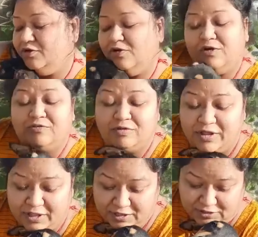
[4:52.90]
नॉन
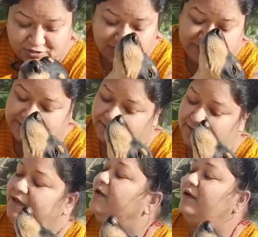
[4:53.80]
वेज ये सब
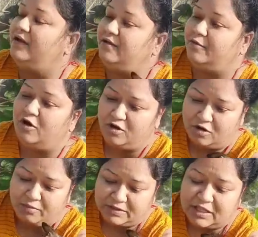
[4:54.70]
हाँ हाँ टमाटर और,
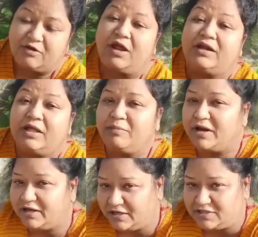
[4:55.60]
और बता रही हूँ हाँ
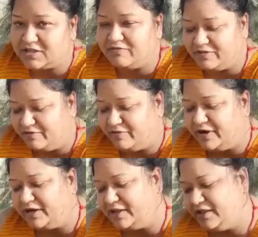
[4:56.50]
टमाटर इसका
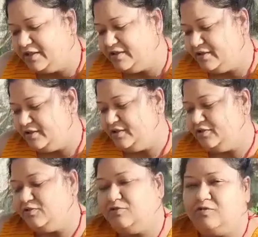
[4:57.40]
फेवरेट है
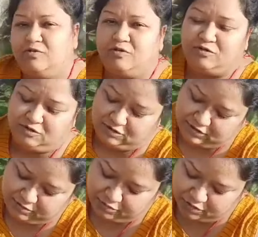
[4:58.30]
तो
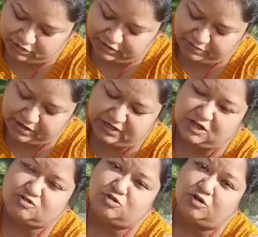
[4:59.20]
ये बहुत टमाटर
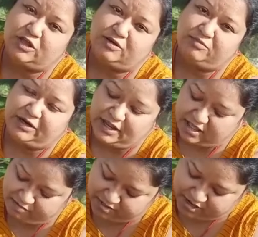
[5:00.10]
का शौकीन बेटा
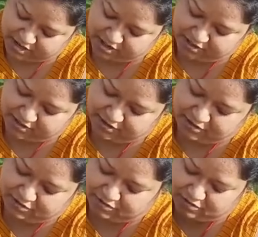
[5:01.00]
है मेरा
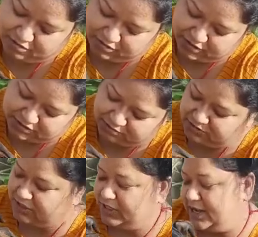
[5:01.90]
और ये सब
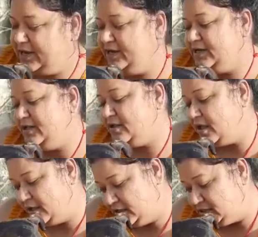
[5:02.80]
इसके टैलेंट है
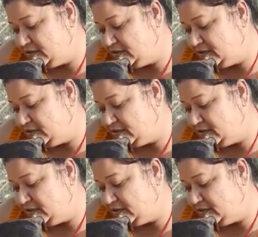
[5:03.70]
हाँ ये